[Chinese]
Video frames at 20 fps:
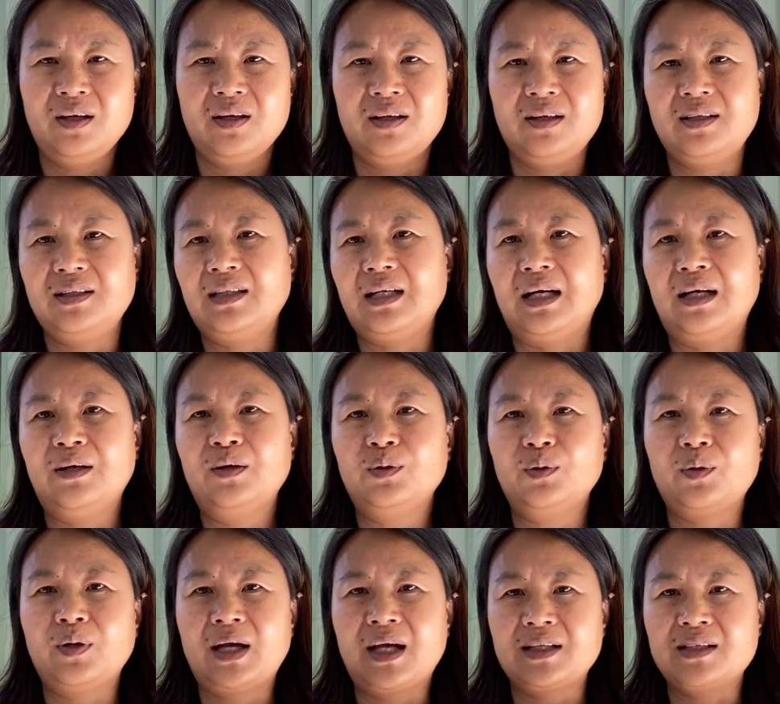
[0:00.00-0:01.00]
呃，然后
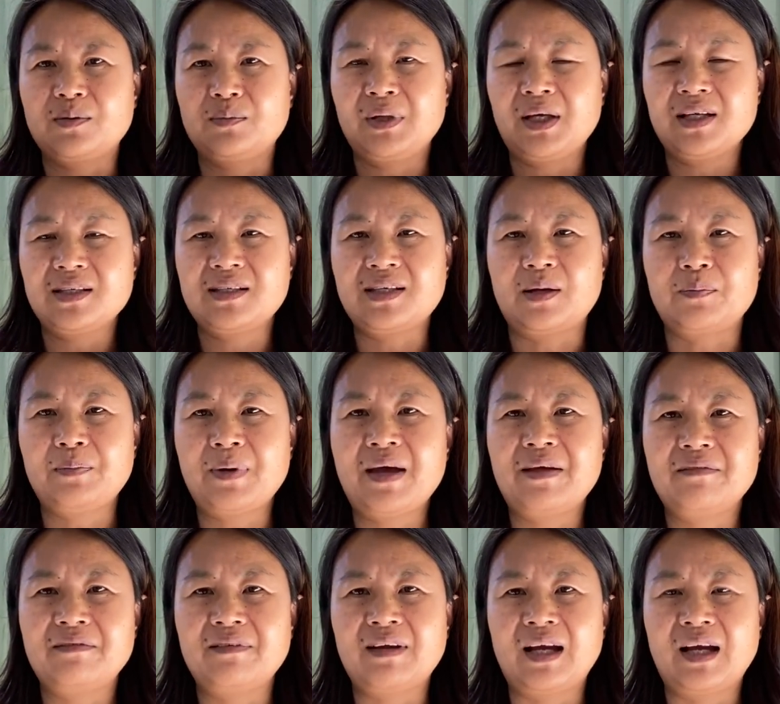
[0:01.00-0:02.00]
的话，怎么样想
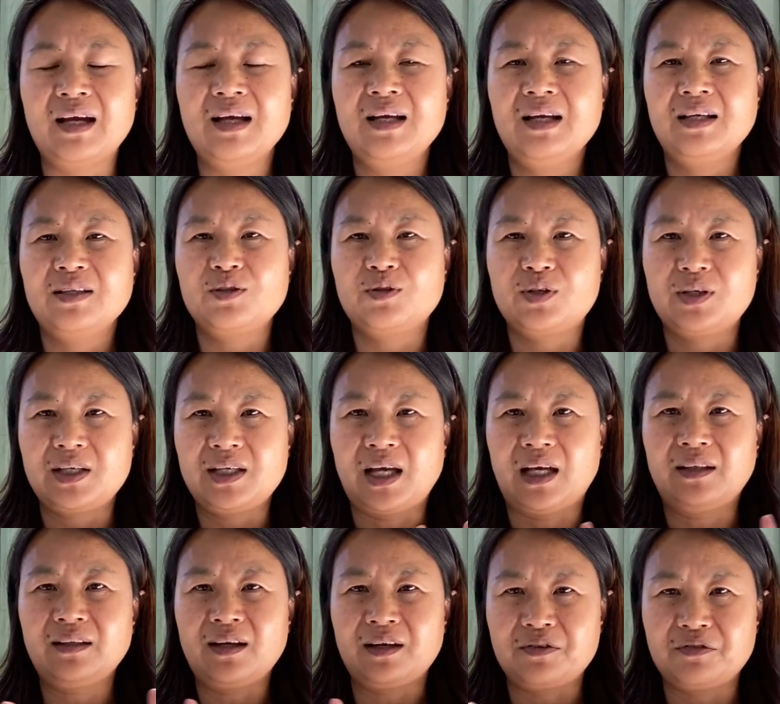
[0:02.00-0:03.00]
办法？就是
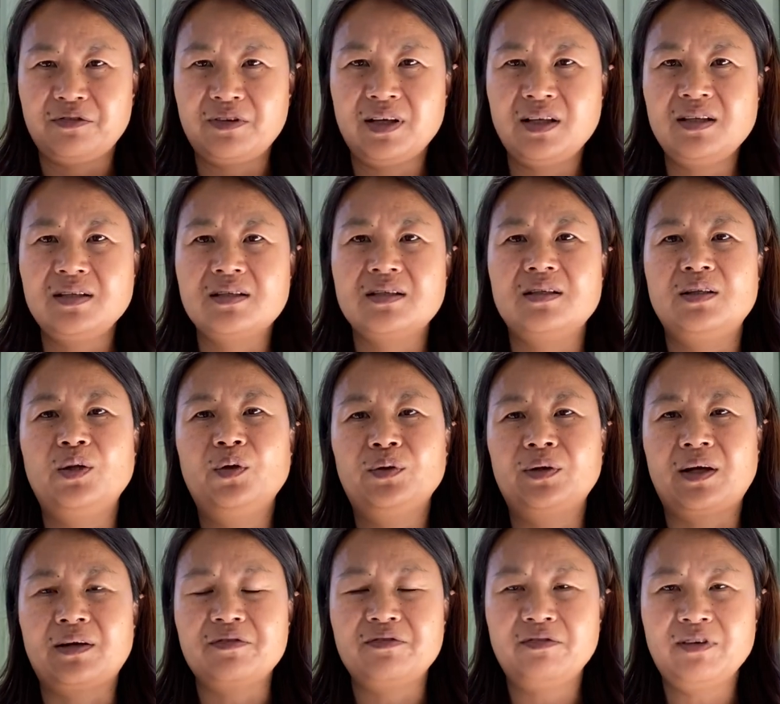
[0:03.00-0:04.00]
养点蜂子，弄
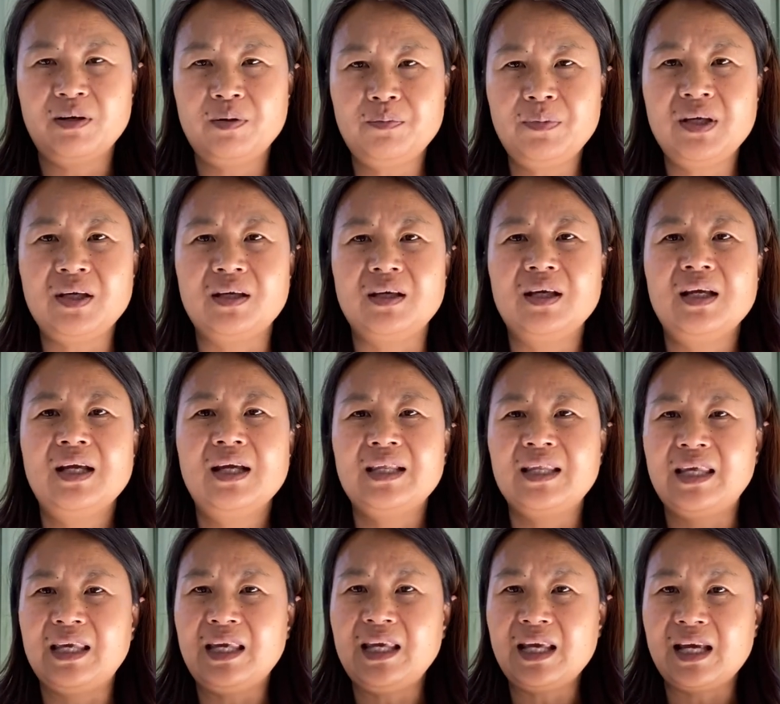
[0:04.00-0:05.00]
点蜂蜜，
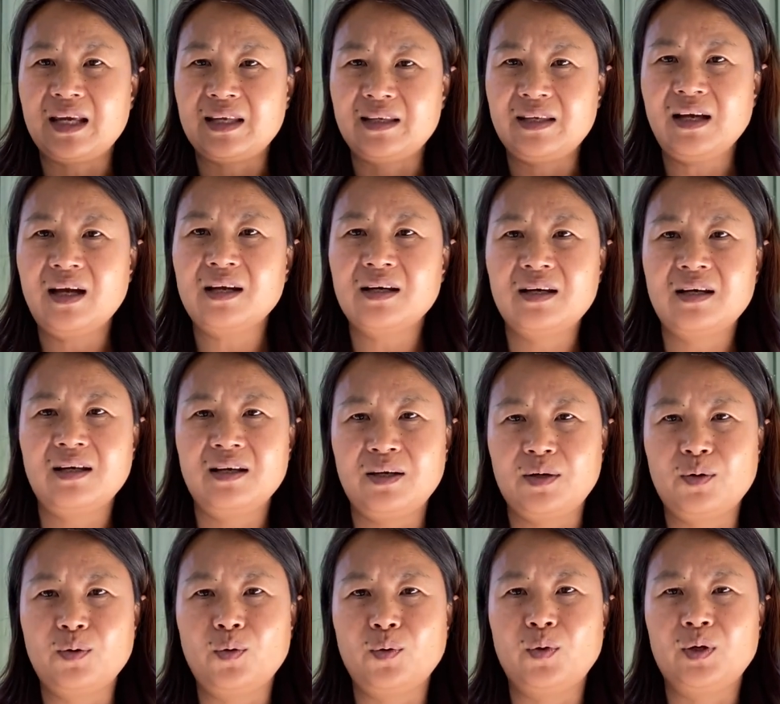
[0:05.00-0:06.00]
你也一样可以
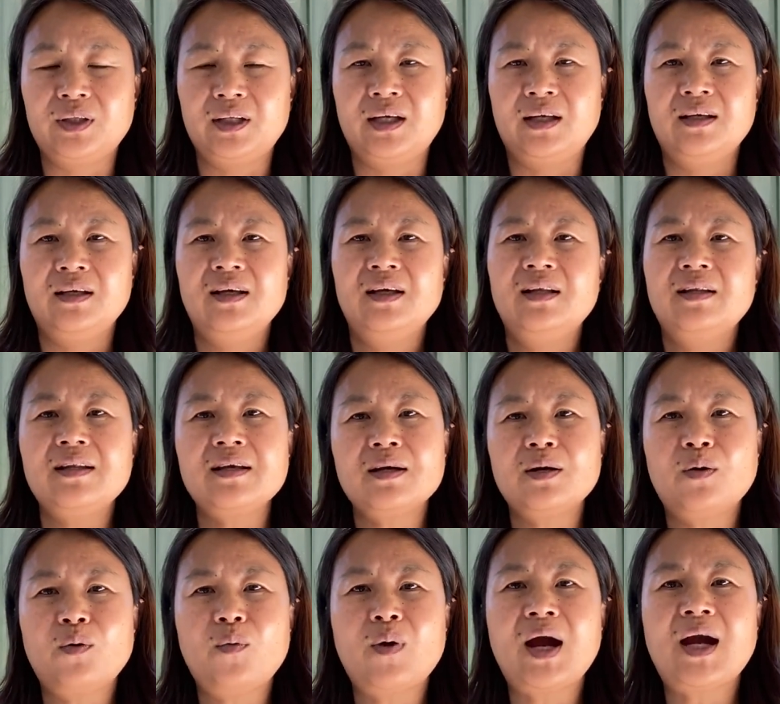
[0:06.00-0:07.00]
活的。那个
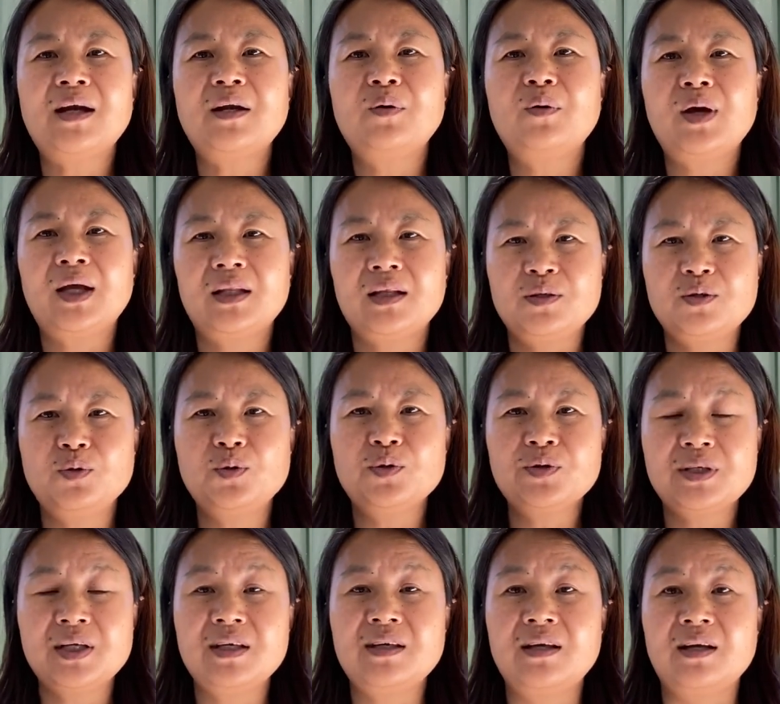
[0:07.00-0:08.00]
花的话呢，就弄
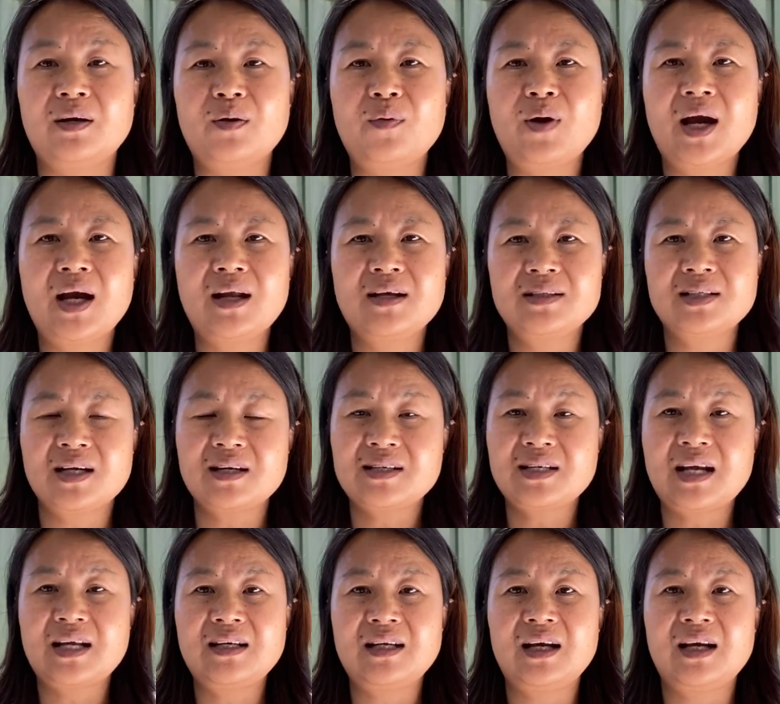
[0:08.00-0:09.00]
些野花了，上
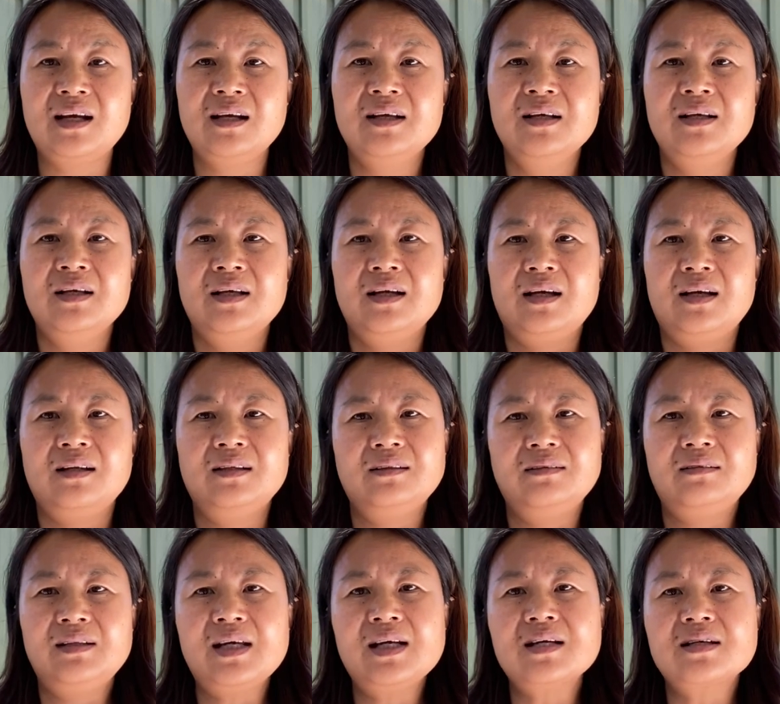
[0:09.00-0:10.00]
山上，嗯，
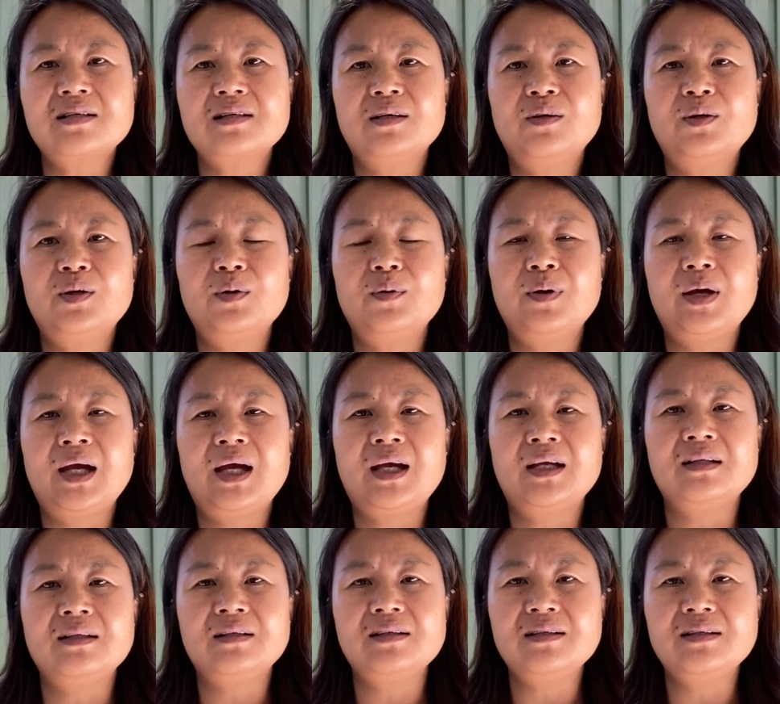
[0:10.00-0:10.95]
那个时候的话，